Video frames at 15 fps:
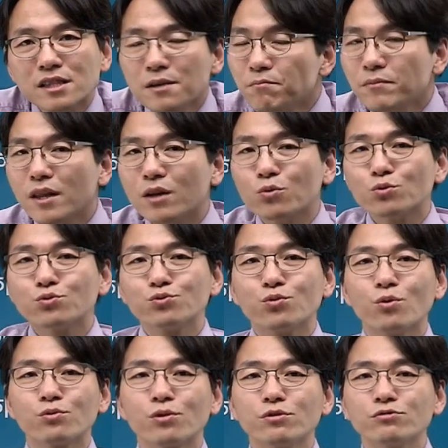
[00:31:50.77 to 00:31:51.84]
임대도
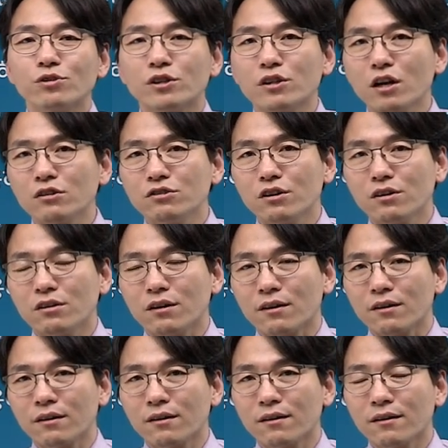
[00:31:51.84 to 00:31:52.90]
주고 그럴 수 있다는
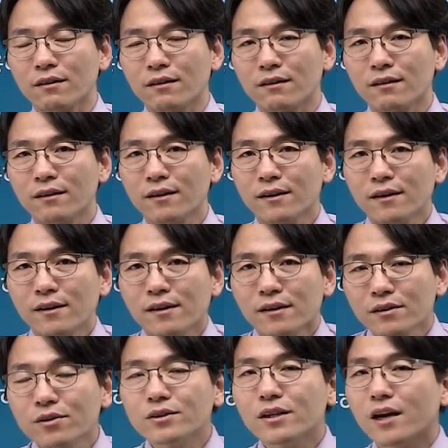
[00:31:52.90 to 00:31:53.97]
얘기네.
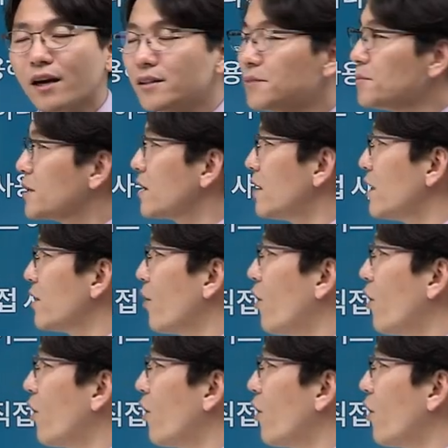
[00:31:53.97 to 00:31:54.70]
그런 얘기 아닙니까?